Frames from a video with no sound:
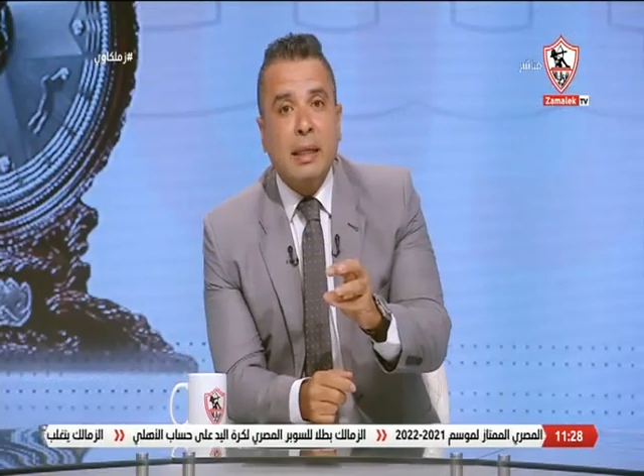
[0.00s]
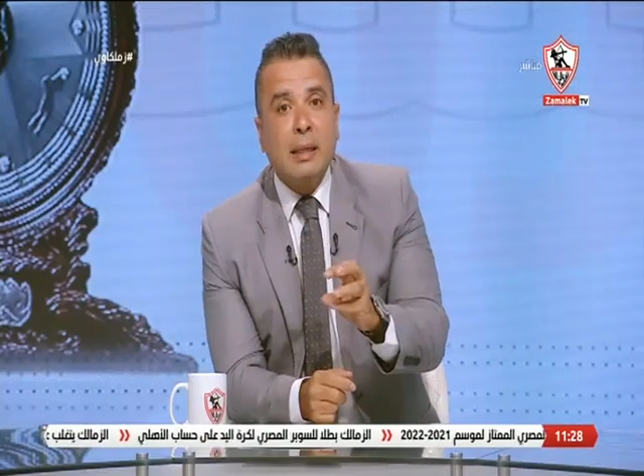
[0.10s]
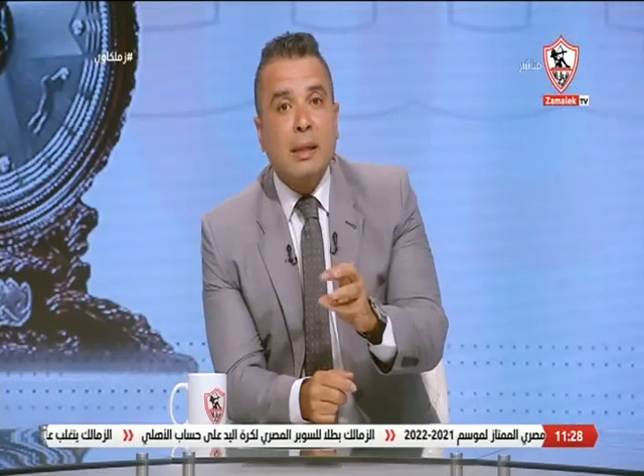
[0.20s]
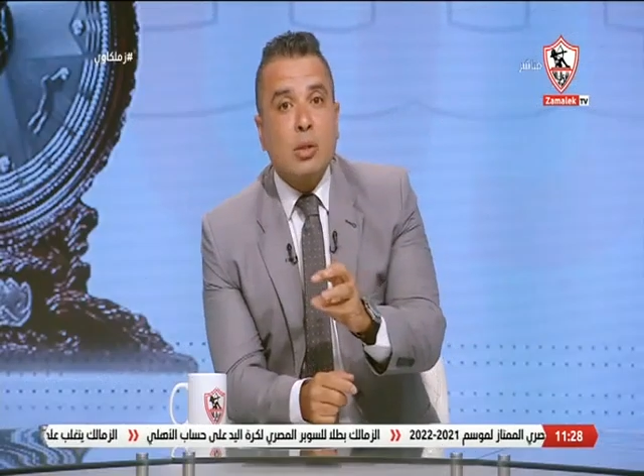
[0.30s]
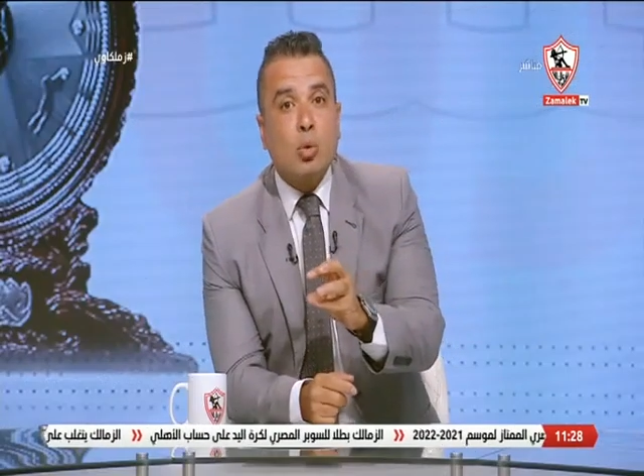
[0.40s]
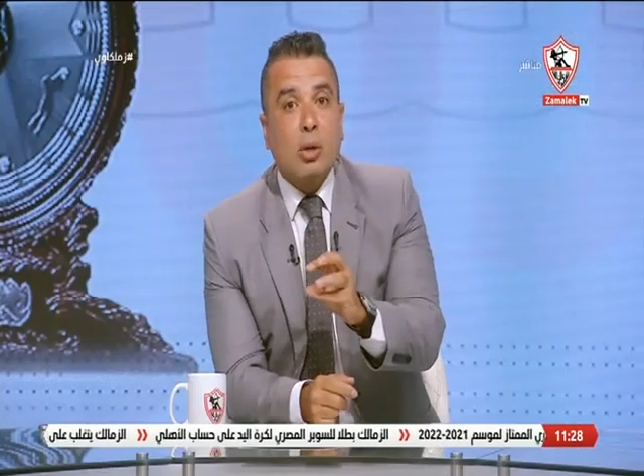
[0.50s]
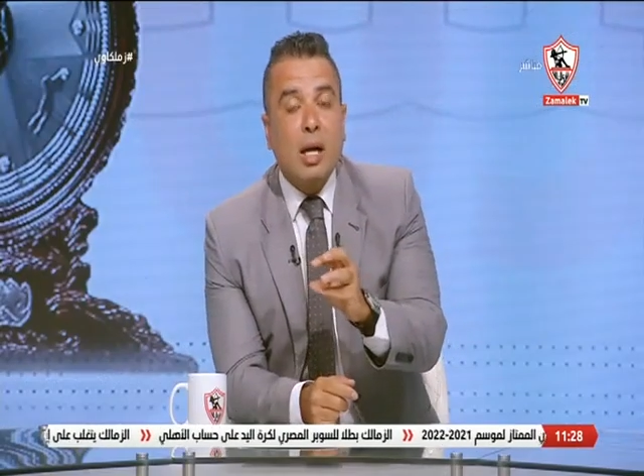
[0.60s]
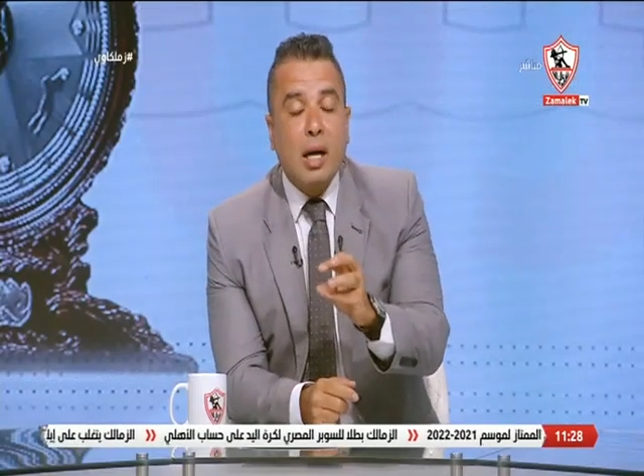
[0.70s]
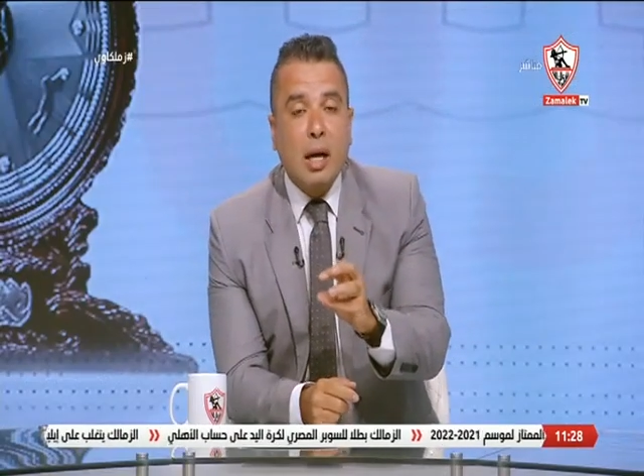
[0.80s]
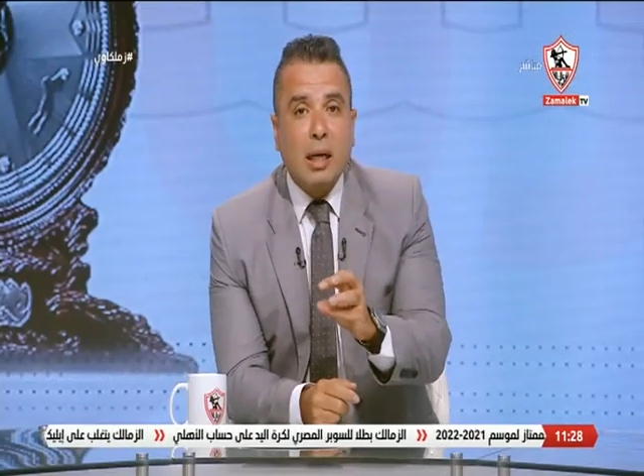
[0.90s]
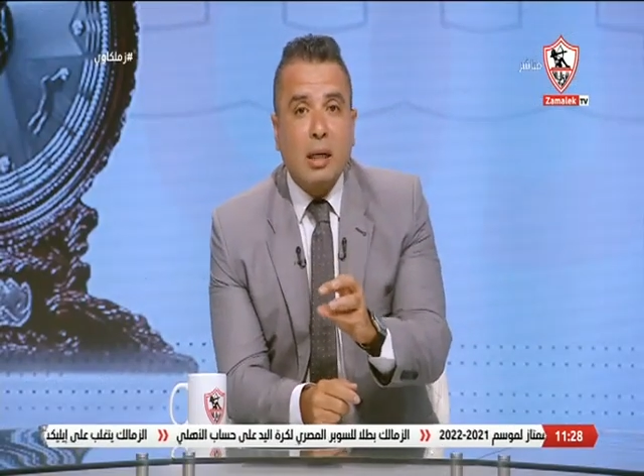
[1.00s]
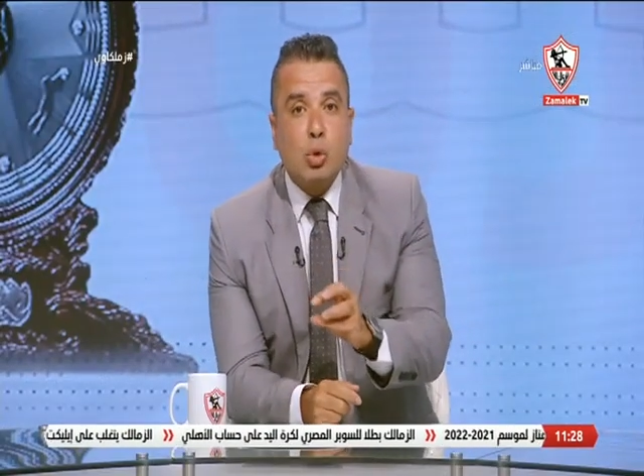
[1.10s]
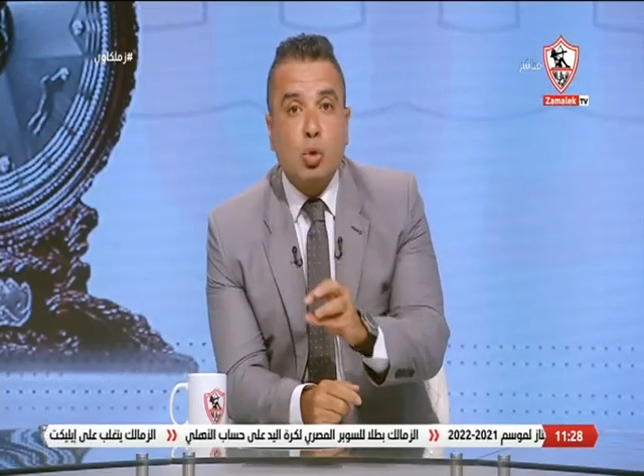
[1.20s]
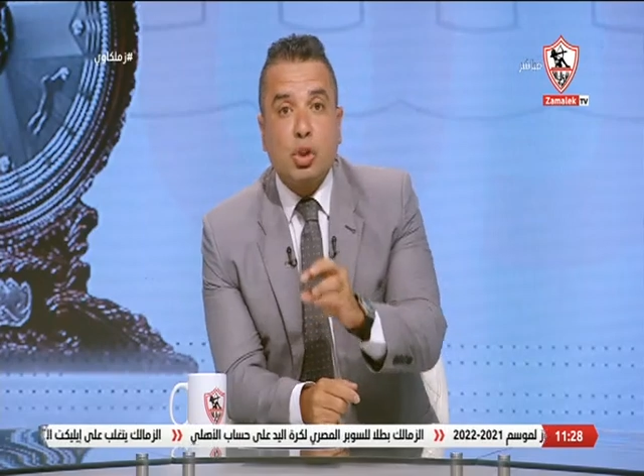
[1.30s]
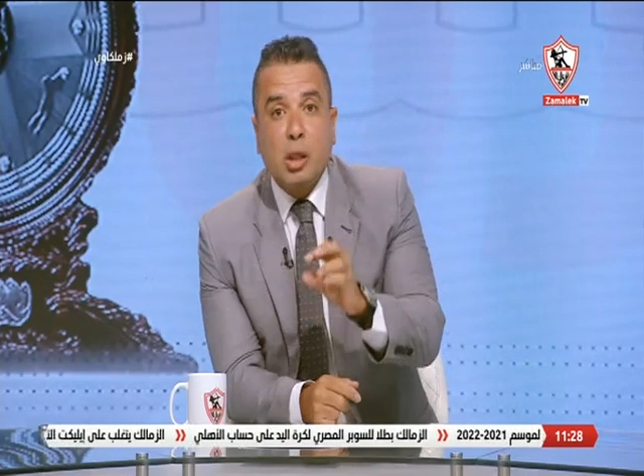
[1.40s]
ال الناس كلها على
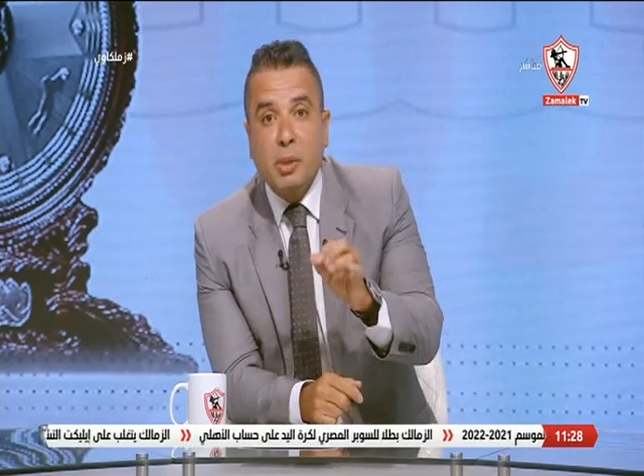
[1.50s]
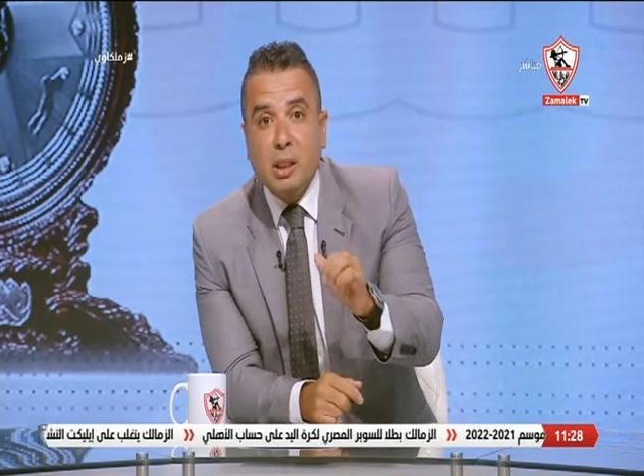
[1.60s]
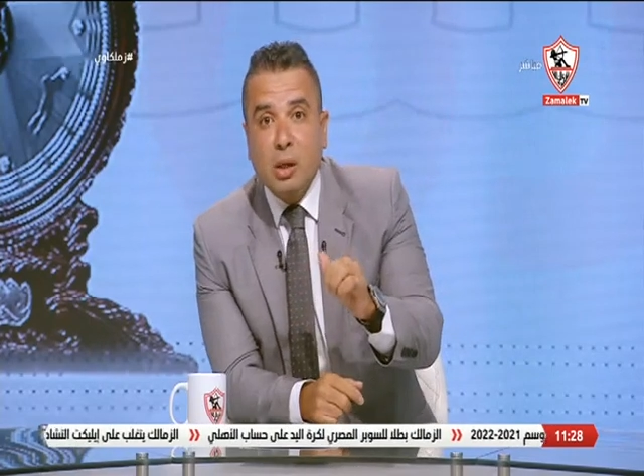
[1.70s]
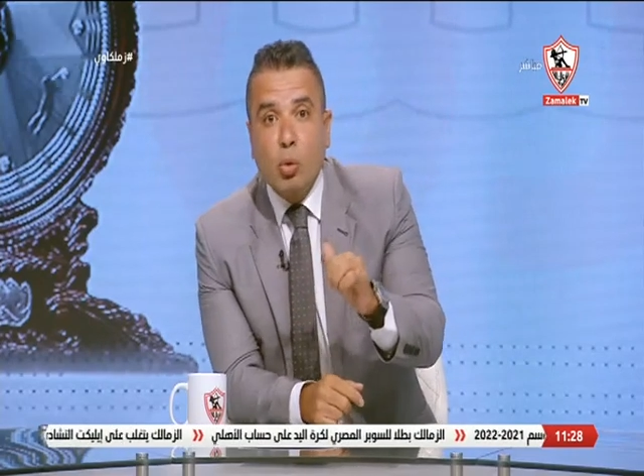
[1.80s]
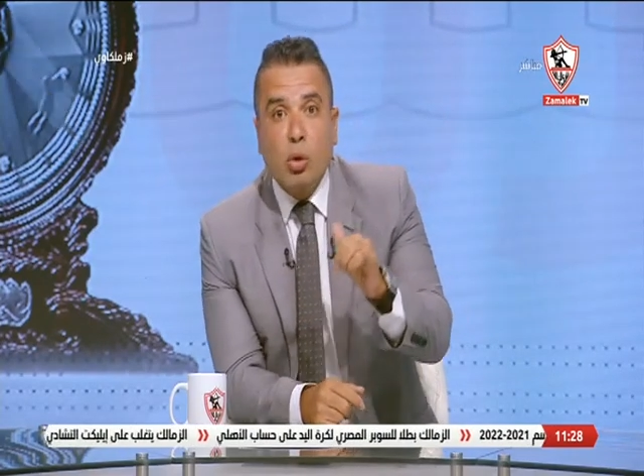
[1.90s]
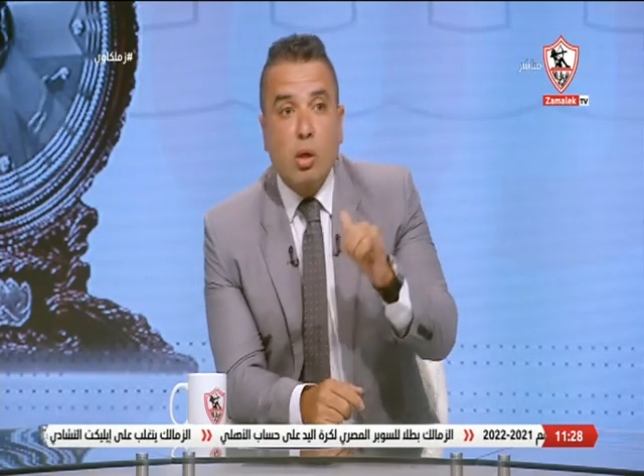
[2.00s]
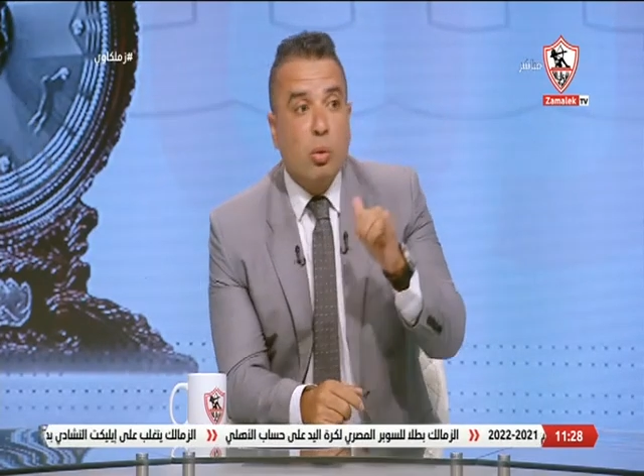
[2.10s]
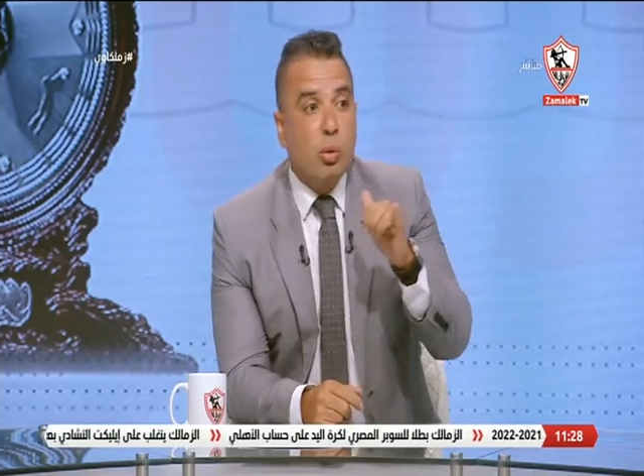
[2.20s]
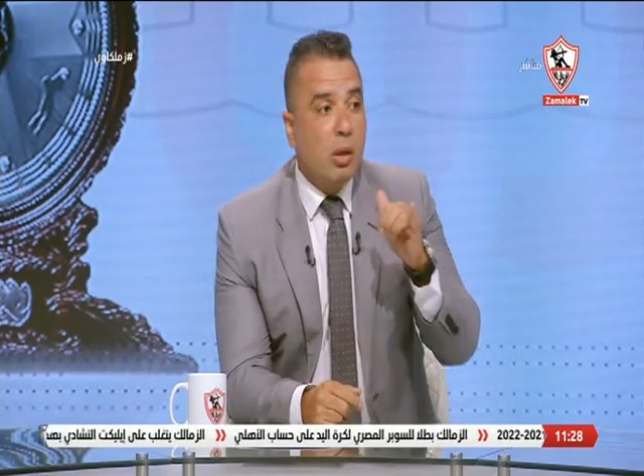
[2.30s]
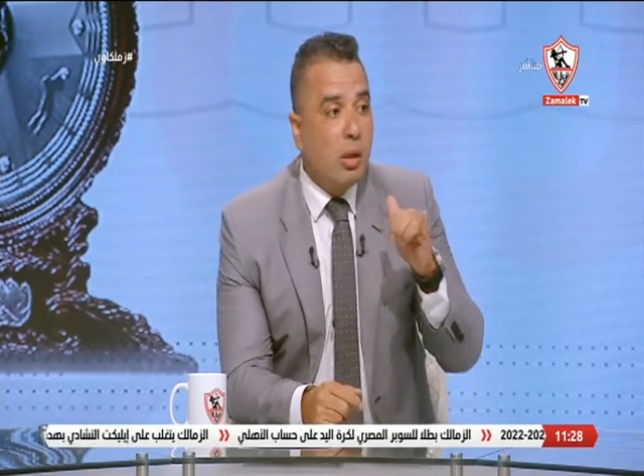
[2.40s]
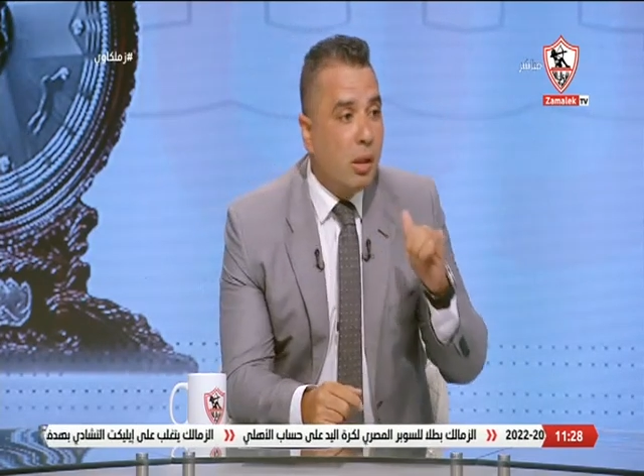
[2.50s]
السوشيال ميديا و و